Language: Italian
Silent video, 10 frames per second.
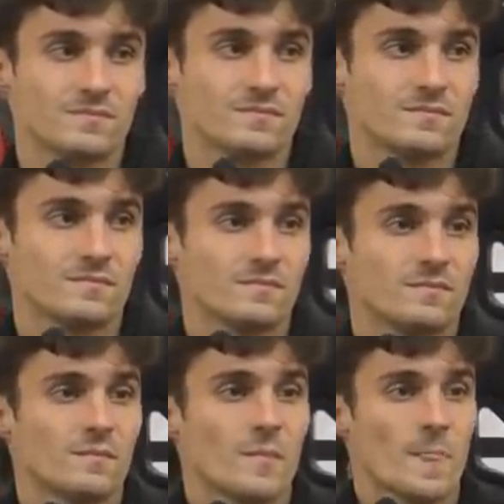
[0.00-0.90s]
Eh,
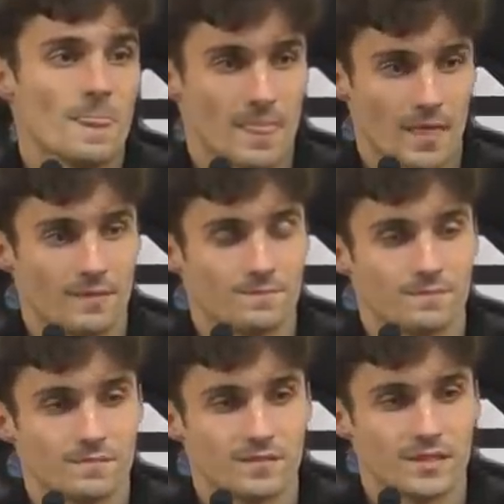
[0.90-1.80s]
allora,
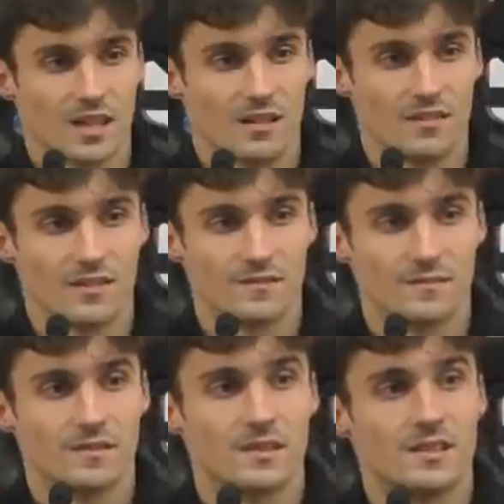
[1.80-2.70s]
ciao, innanzitutto
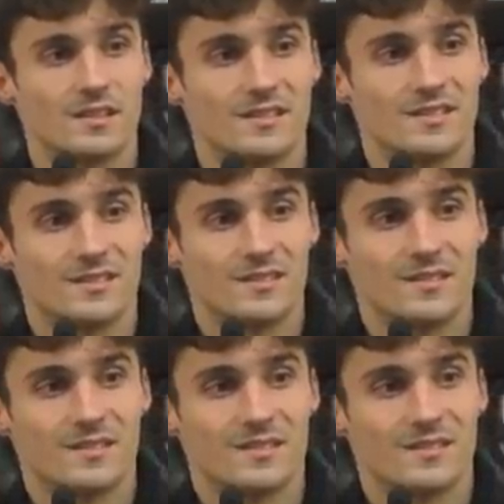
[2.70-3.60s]
augurissimi,
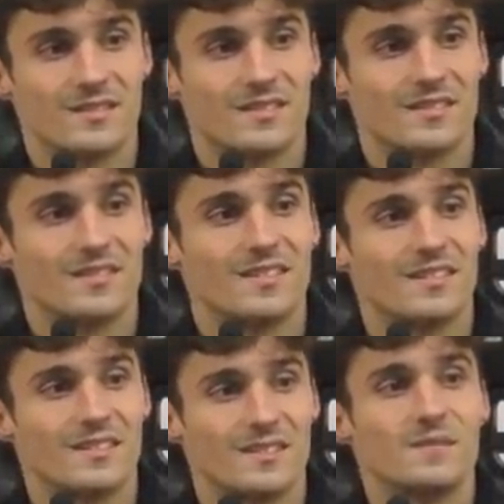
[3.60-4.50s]
Luciano Cablucci,
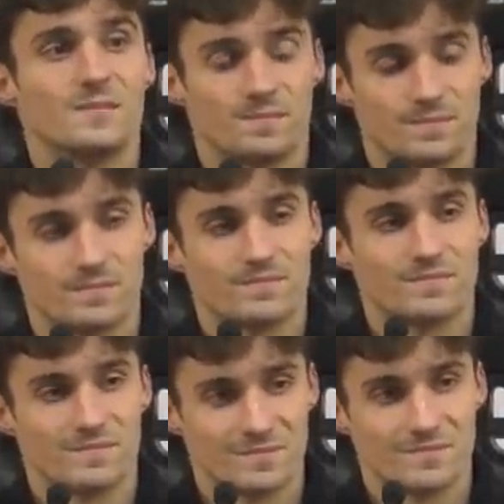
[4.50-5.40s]
foggia.com,
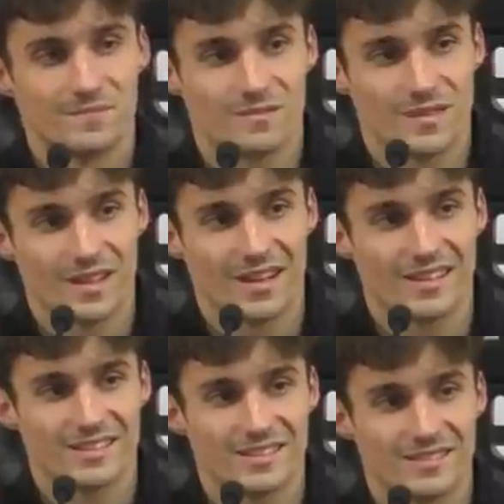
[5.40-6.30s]
complimenti per la rete,
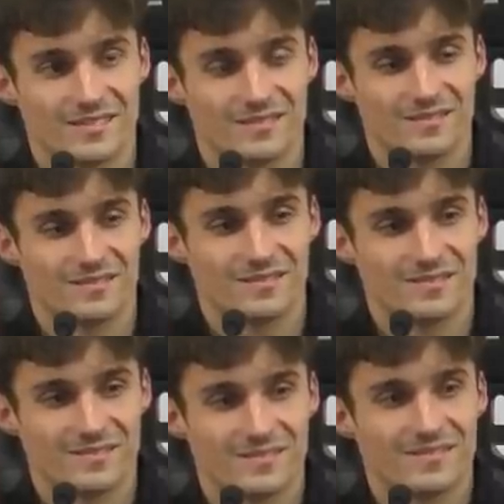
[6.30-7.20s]
Grazie. la prima
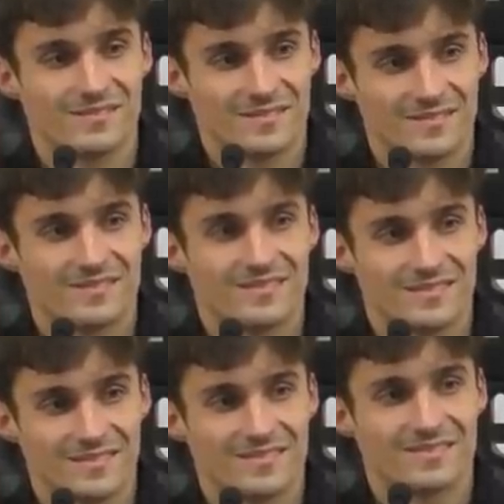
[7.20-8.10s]
e penso che sia
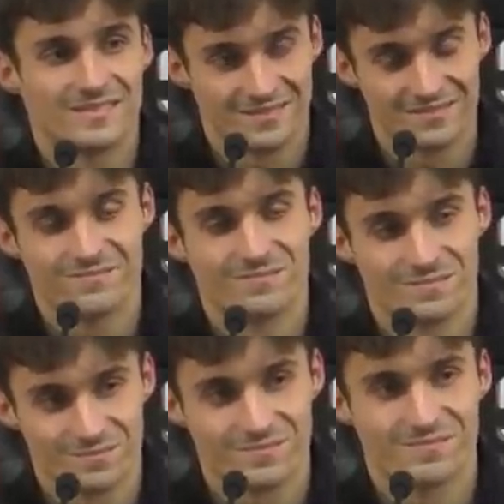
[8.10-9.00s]
un'esperienza
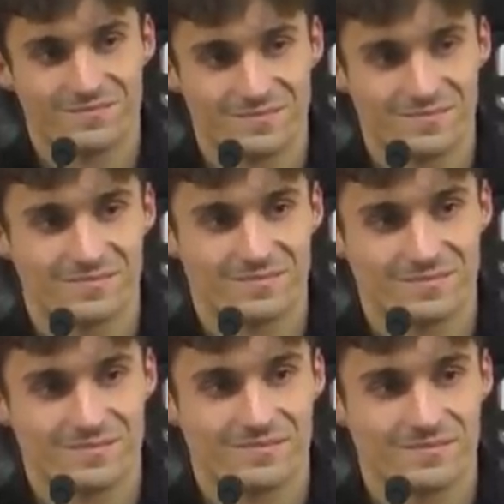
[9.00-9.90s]
meravigliosa per un ragazzo della
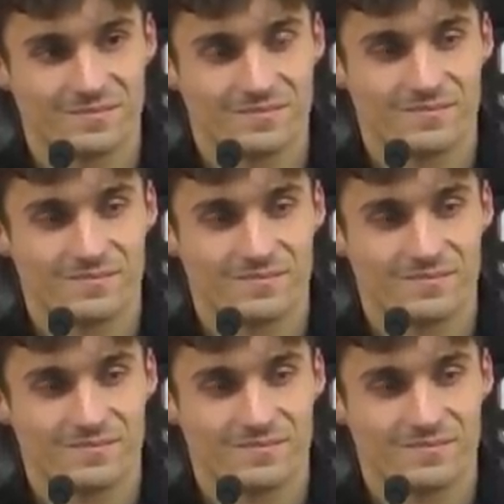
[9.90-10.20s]
tua età.